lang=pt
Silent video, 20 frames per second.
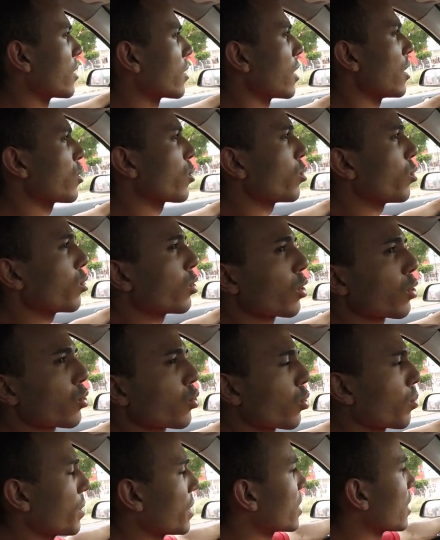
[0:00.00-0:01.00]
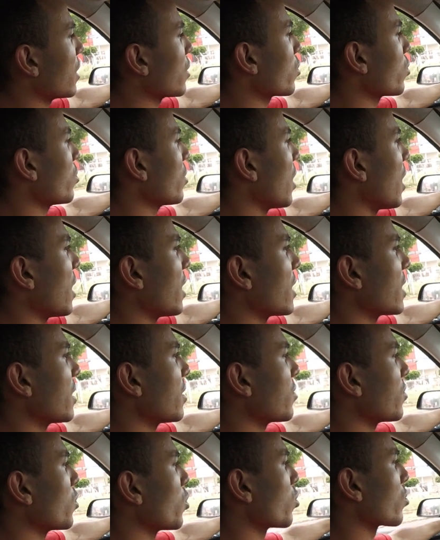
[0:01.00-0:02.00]
Tanto no YouTube, tanto na,
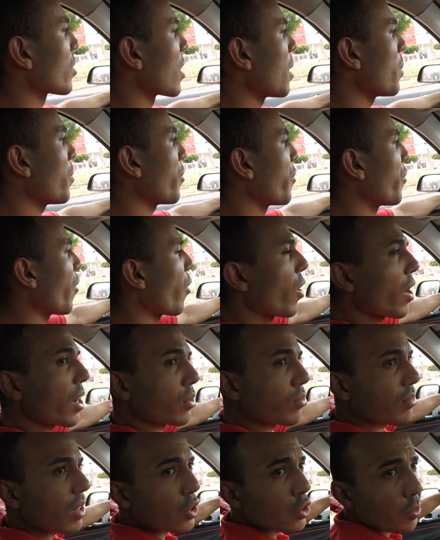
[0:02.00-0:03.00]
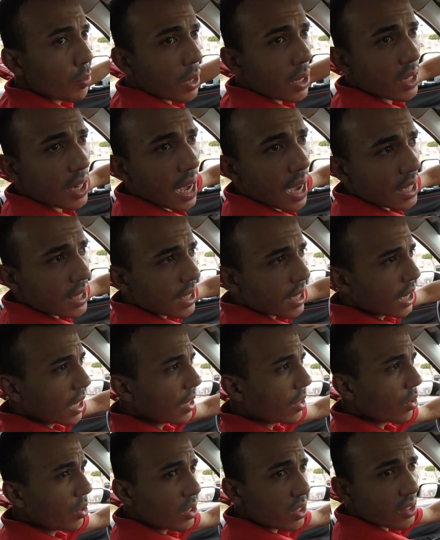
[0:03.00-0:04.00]
no trampo fora, não tá sobrando nada, cara.
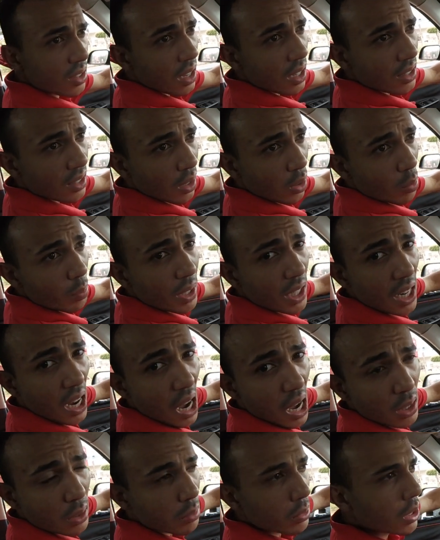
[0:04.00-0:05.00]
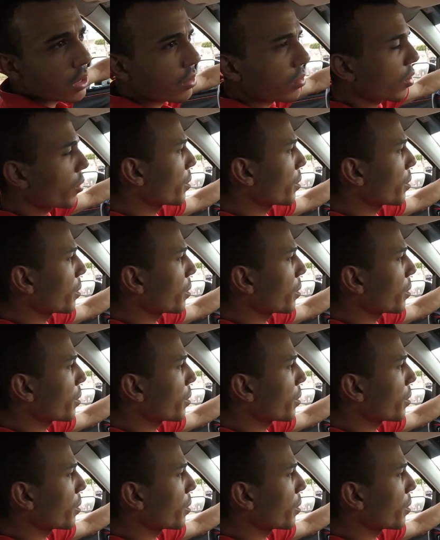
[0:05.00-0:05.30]
Nossa, tá, tá complicado, mano.